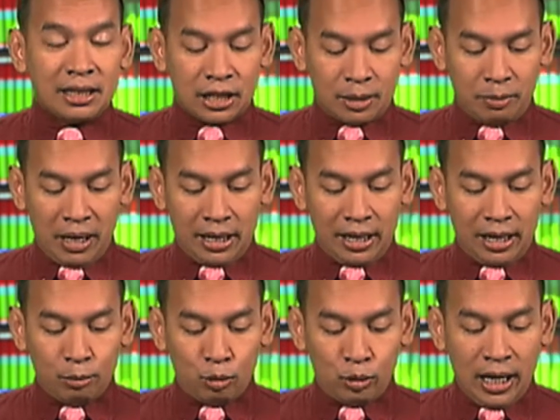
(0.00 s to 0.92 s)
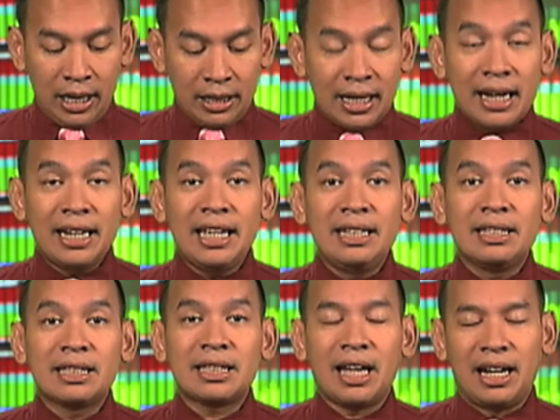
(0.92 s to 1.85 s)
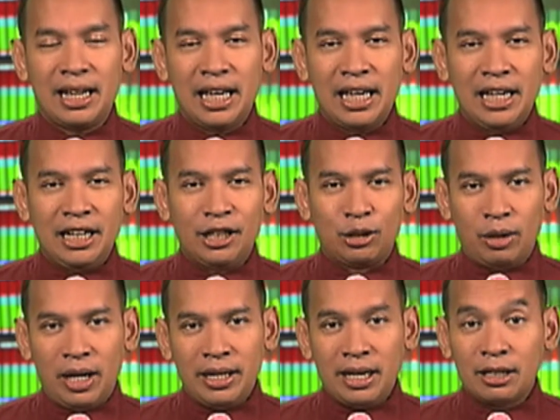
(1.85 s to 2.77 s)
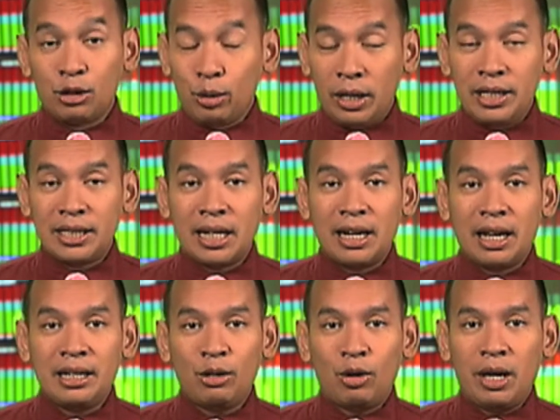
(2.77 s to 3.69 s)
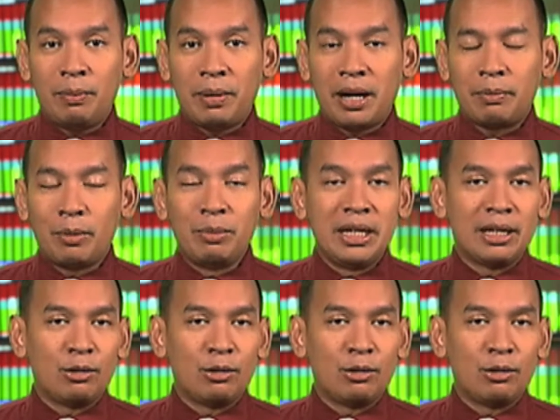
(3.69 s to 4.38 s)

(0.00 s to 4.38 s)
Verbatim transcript: tersebar dengan mudah dan instan. Itulah yang juga disadari oleh para pemilik